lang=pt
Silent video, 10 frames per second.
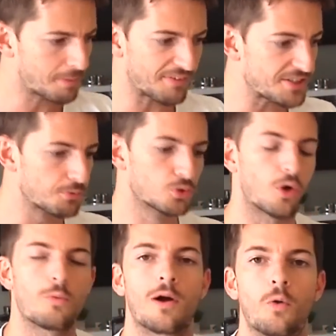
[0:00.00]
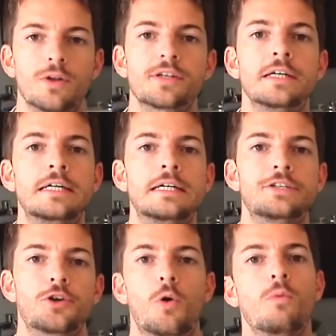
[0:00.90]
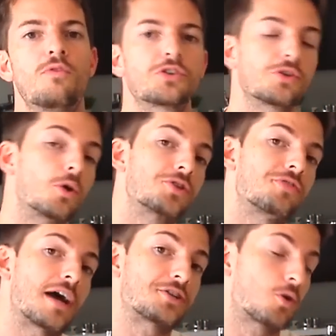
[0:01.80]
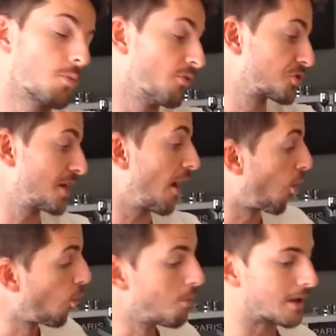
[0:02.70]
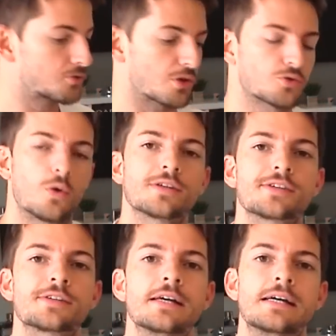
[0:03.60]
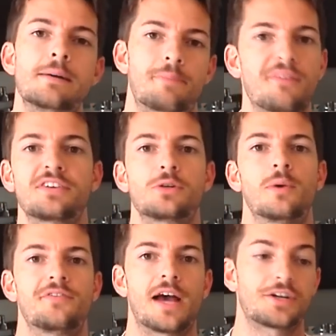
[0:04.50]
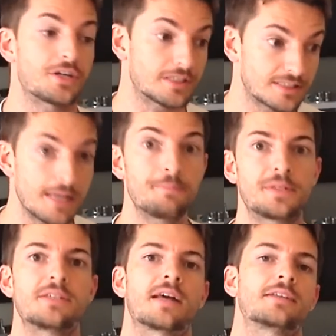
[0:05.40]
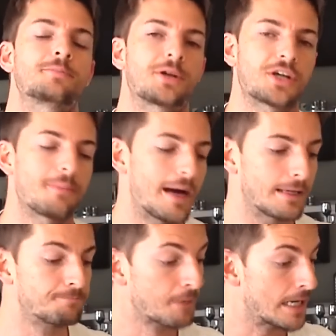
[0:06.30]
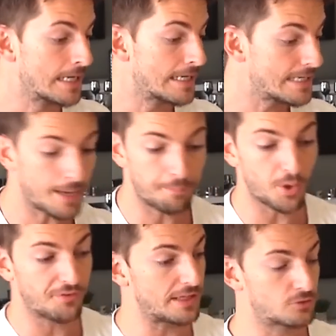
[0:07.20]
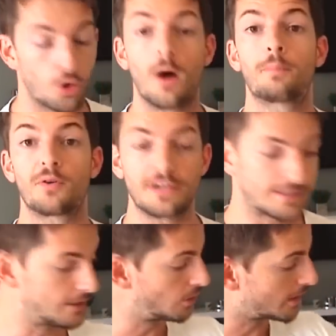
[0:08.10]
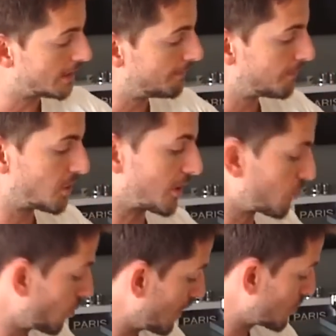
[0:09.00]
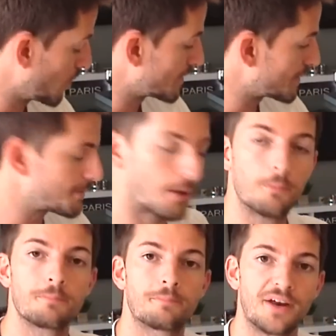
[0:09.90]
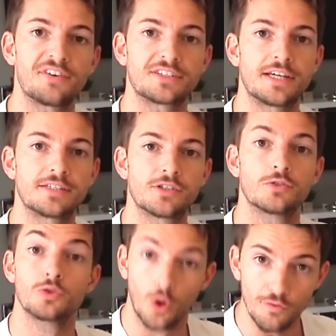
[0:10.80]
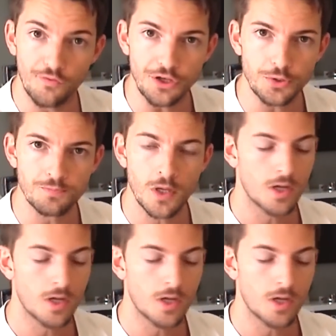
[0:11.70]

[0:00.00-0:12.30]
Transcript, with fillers: para ver se mudou alguma coisa de como você hoje viaja, como você arruma suas coisas para fazer uma viagem sem precisar despachar mala. E aproveitou, aproveitando aqui, já que eu estou com as coisas em mão, para fazer esse novo vídeo